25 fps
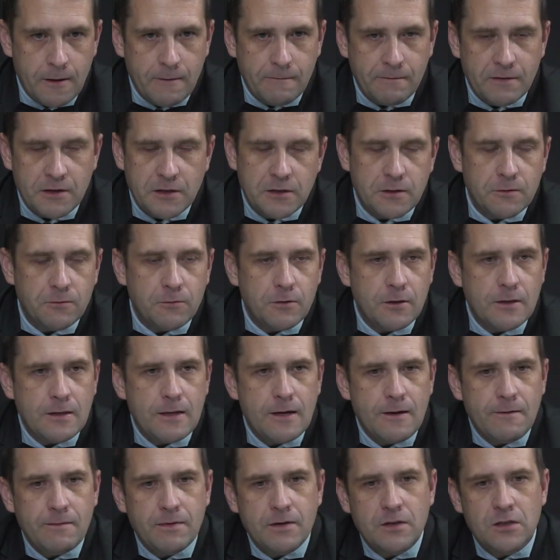На
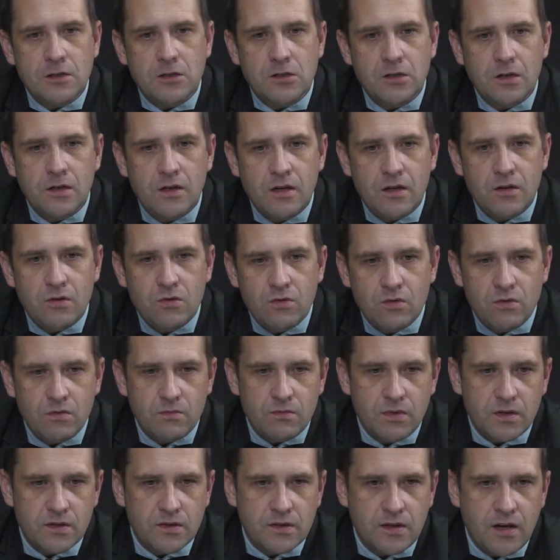сегодня, к сожалению,
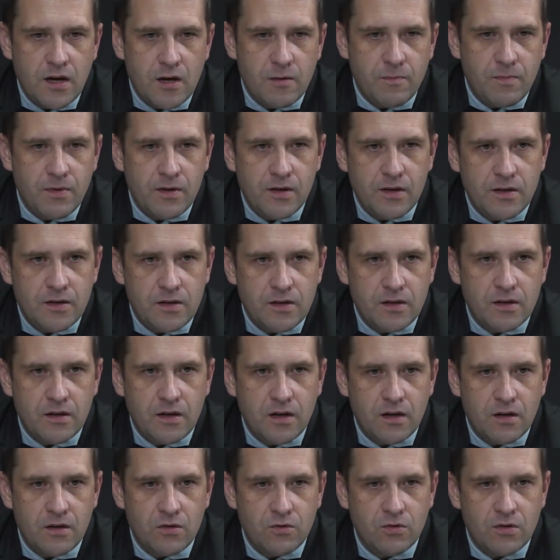морская
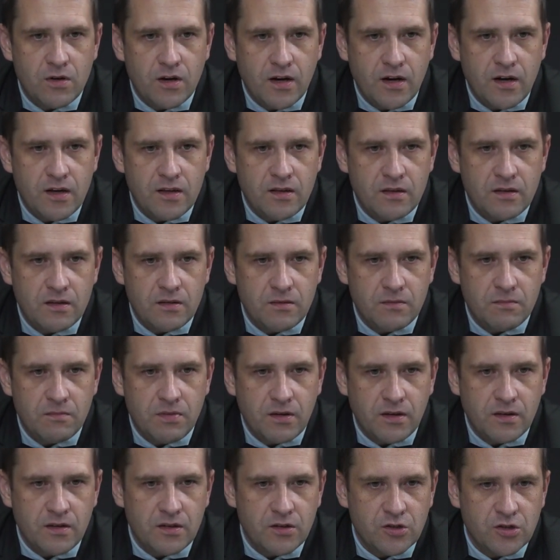политика Украины
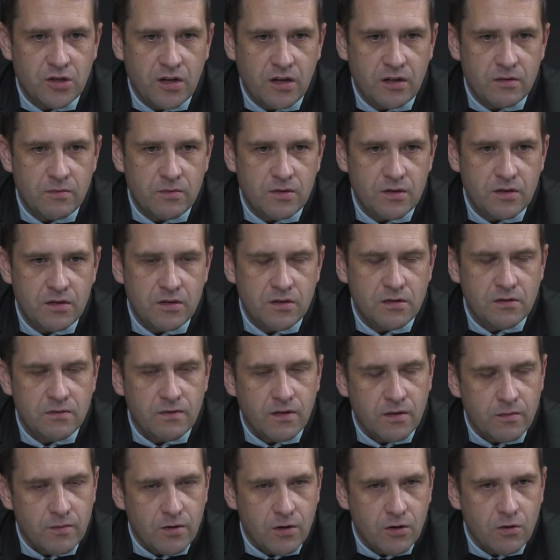продолжает быть не
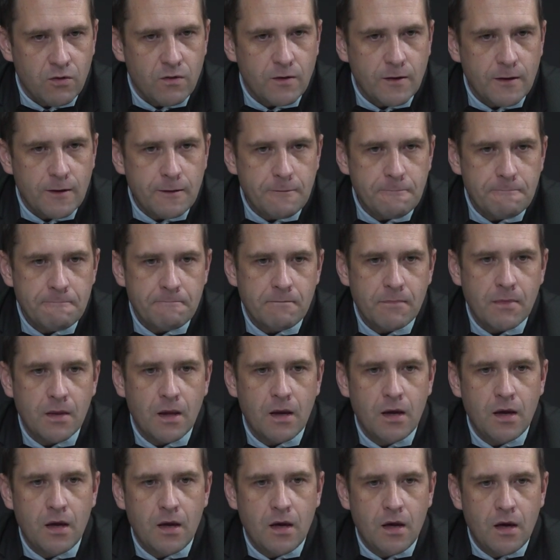сформированной,
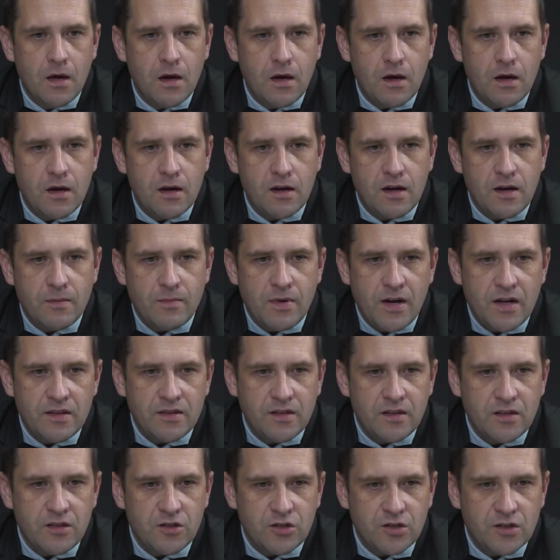Э,
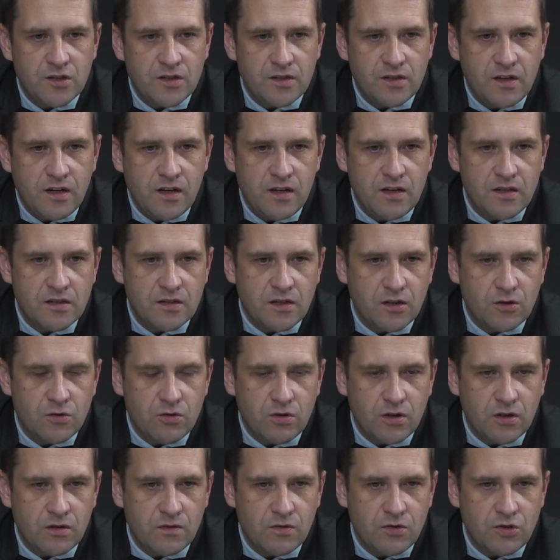команда должностных лиц,
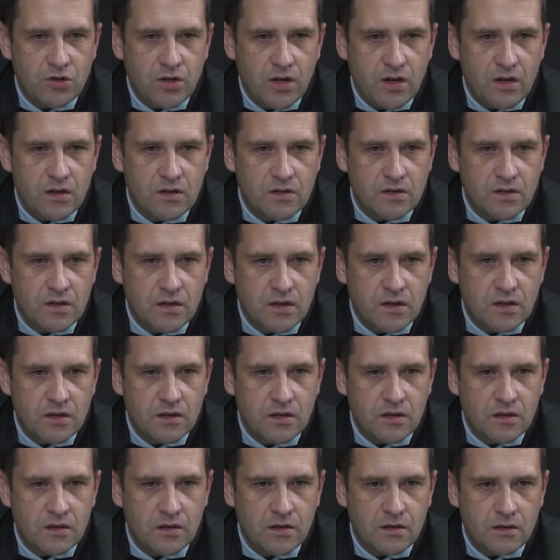которая отвечает за
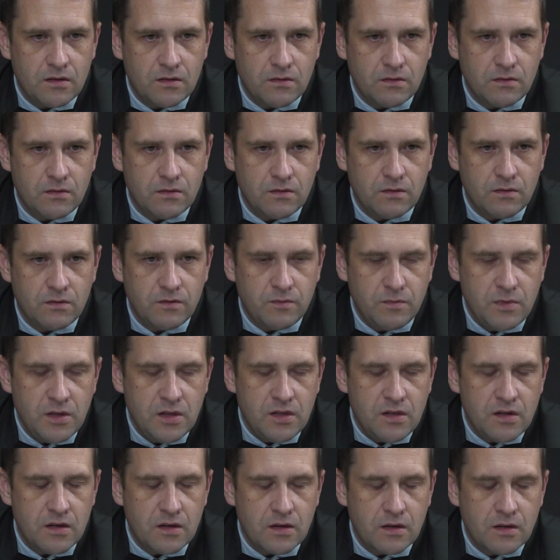это э, в
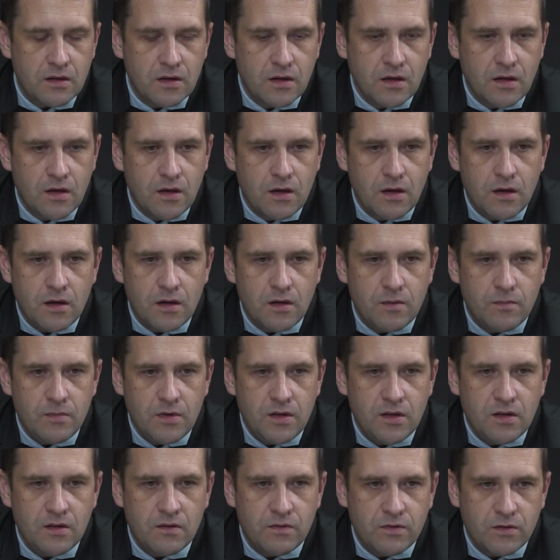МИДе, э,
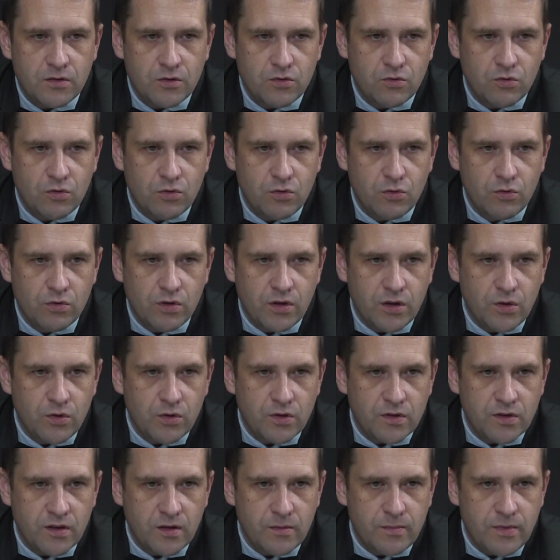Мининфраструктуре и
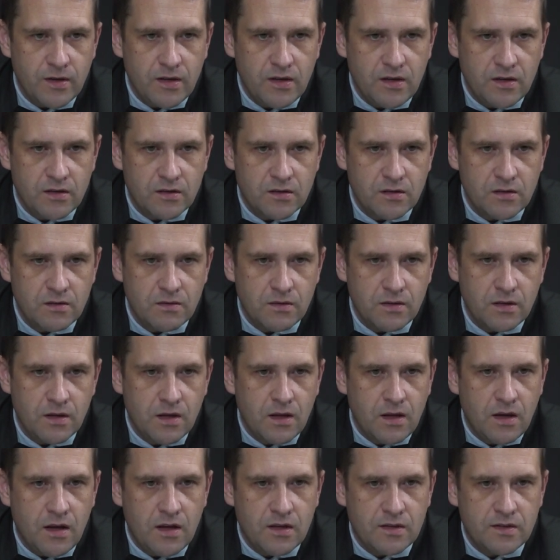Госрыбагентстве,
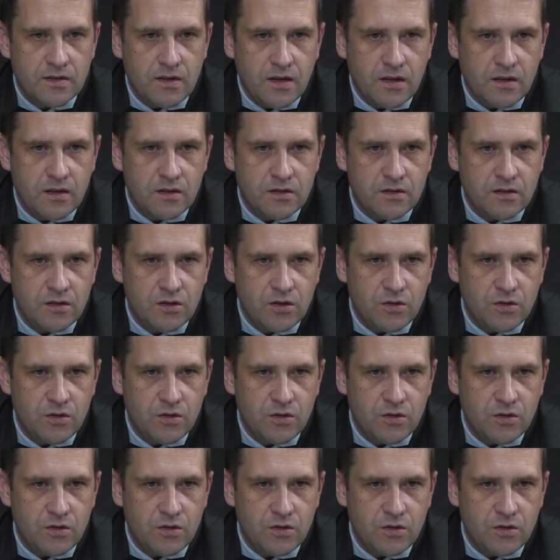осталась на